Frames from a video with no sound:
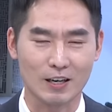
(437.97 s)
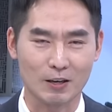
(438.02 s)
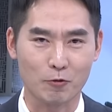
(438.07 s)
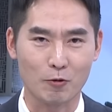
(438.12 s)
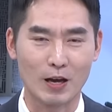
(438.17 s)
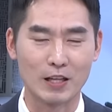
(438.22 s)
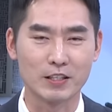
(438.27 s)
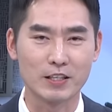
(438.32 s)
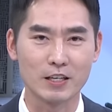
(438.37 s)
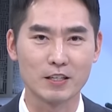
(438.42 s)

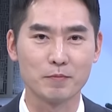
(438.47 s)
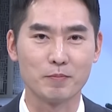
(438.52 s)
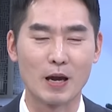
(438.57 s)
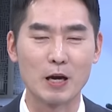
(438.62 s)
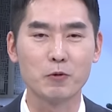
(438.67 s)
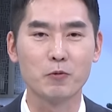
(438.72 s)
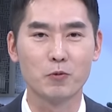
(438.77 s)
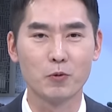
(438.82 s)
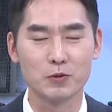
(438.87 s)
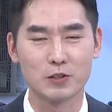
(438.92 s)
관계를
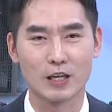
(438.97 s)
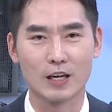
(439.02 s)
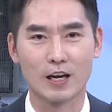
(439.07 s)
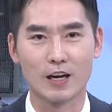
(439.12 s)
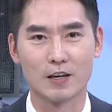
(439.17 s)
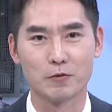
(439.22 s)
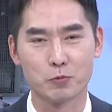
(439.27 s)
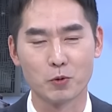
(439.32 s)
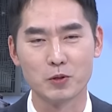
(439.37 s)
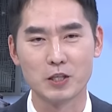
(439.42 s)

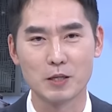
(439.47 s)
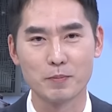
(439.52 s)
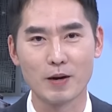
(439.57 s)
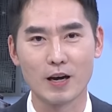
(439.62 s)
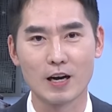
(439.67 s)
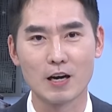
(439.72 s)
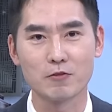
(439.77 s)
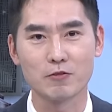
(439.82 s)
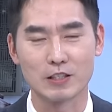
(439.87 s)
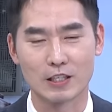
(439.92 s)
맺고자 좀
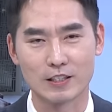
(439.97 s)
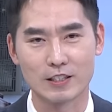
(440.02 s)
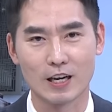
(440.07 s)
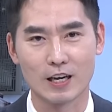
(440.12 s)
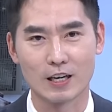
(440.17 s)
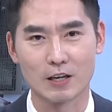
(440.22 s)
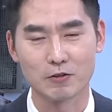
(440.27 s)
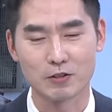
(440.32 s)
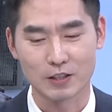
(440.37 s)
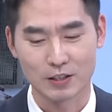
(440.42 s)
희망하고
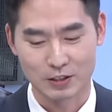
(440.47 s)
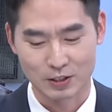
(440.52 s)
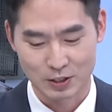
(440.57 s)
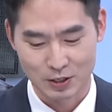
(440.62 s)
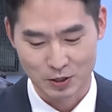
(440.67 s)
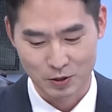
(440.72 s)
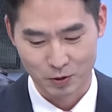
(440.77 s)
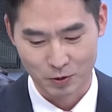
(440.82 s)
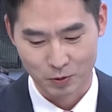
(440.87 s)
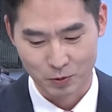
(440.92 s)
있다라고 이제
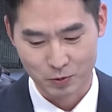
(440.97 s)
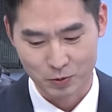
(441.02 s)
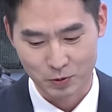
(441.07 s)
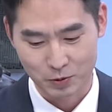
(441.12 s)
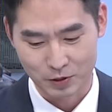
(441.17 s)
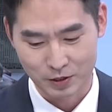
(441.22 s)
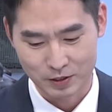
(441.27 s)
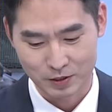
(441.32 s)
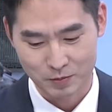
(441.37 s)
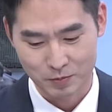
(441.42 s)

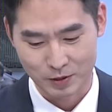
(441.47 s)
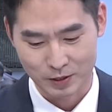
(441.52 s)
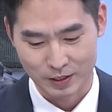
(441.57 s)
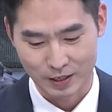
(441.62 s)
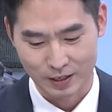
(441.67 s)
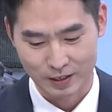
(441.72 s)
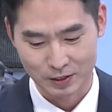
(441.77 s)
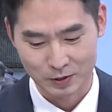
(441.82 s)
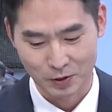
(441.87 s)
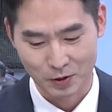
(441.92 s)
들려오고
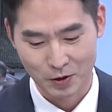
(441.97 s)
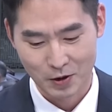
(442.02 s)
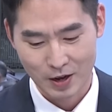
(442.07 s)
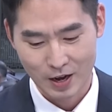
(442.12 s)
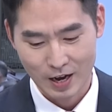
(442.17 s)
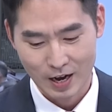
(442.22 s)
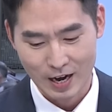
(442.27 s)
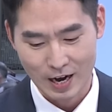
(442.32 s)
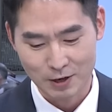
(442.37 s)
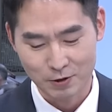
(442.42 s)
있습니다. 그래서
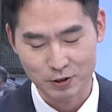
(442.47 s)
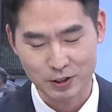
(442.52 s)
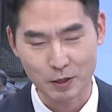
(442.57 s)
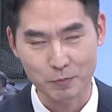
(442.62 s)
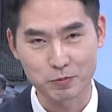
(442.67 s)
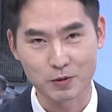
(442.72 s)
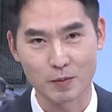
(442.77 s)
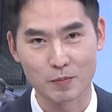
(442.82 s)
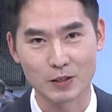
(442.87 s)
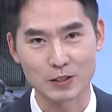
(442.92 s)
한국
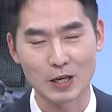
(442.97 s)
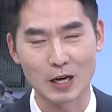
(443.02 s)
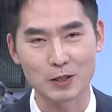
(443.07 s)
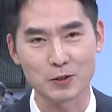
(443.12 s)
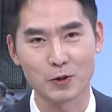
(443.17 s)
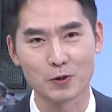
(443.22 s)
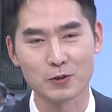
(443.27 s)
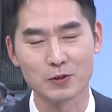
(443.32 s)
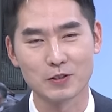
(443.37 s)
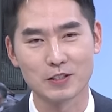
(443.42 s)
제품하면
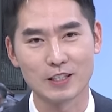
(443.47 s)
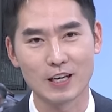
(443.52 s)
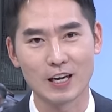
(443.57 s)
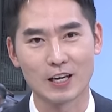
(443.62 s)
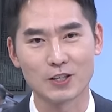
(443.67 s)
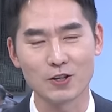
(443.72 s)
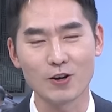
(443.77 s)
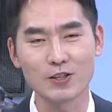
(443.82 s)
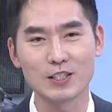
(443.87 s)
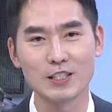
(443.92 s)
딱 떠오르는
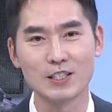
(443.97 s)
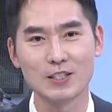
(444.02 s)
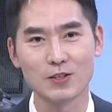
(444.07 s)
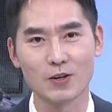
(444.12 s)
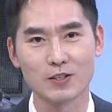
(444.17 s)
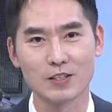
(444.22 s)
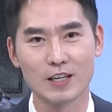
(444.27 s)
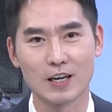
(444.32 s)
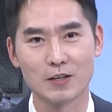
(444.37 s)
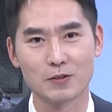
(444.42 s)
게
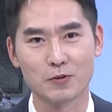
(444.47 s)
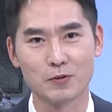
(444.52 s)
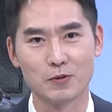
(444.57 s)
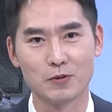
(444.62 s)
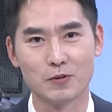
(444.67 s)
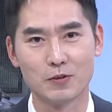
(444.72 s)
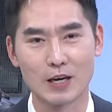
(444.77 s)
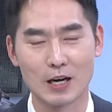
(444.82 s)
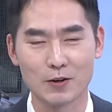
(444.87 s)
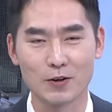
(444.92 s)

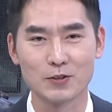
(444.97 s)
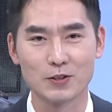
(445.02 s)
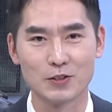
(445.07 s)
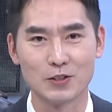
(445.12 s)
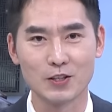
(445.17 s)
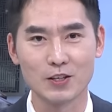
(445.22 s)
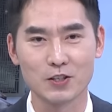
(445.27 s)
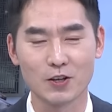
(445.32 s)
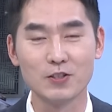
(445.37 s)
혁신성이라고 하거든요.